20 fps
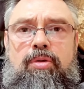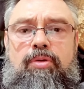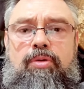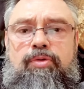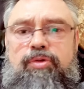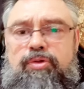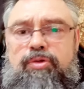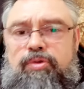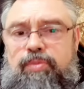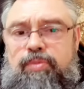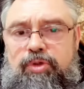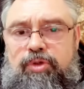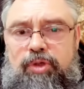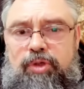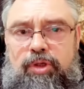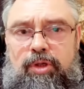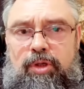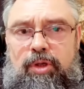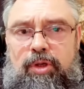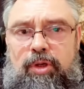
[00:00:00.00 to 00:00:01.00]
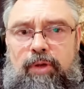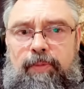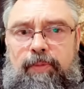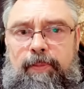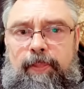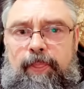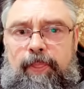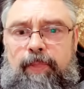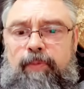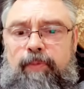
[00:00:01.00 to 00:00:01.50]
и все замечательно.
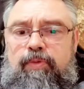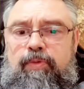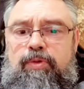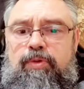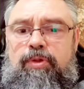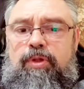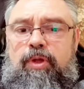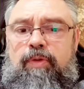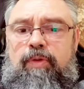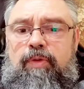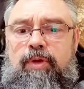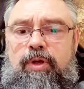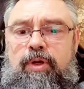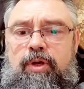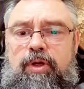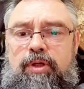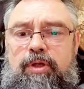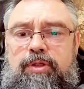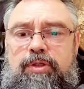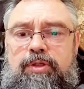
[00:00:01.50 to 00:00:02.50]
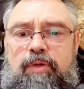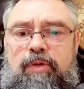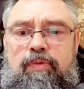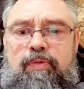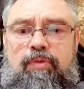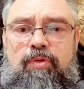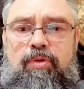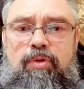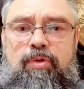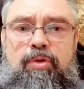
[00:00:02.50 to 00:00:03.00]
Вот, наверное,
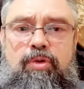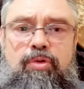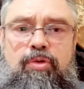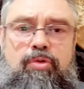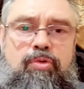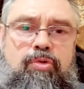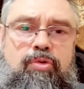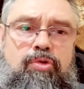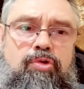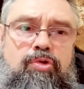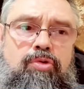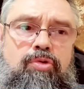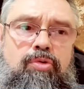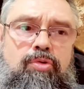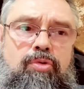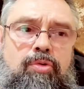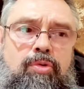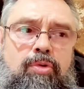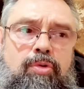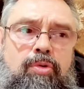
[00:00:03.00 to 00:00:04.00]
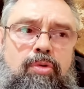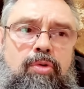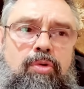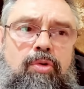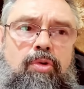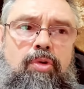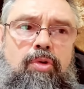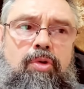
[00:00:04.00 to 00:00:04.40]
основное то, что